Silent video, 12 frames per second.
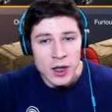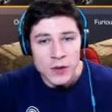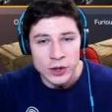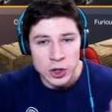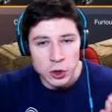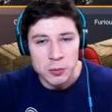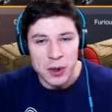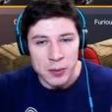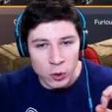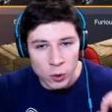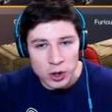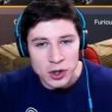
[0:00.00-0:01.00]
выдают
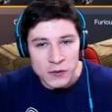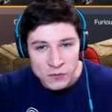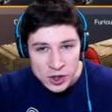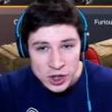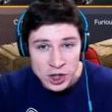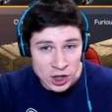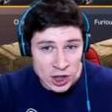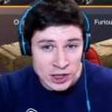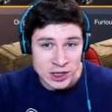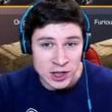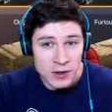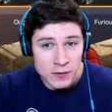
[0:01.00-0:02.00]
промокод в виде
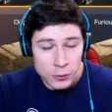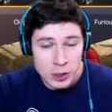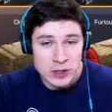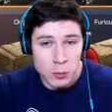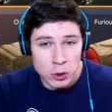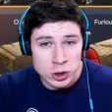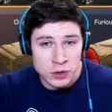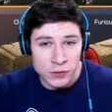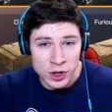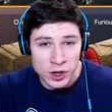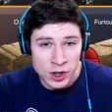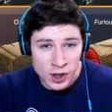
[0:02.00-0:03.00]
кейса. То есть может
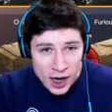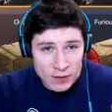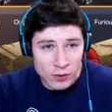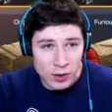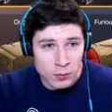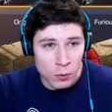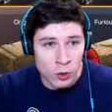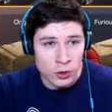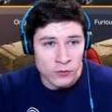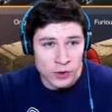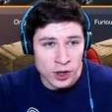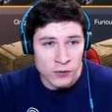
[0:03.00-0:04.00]
выдать Rival, могут
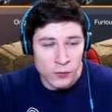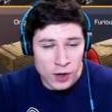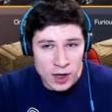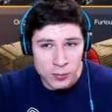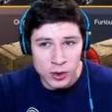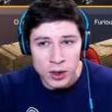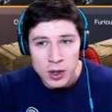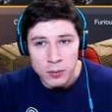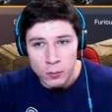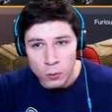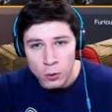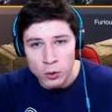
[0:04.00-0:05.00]
выдать Fable,
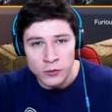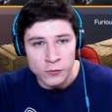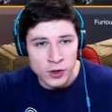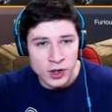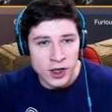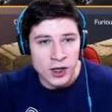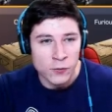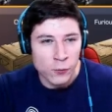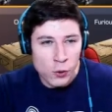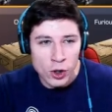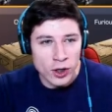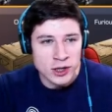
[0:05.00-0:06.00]
могут выдать
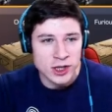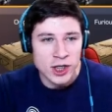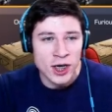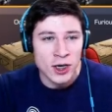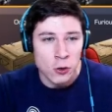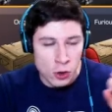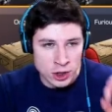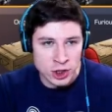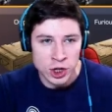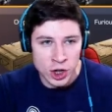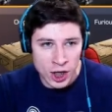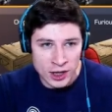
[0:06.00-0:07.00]
Furious или
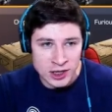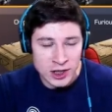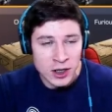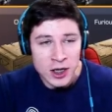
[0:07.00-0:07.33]
Origin Case.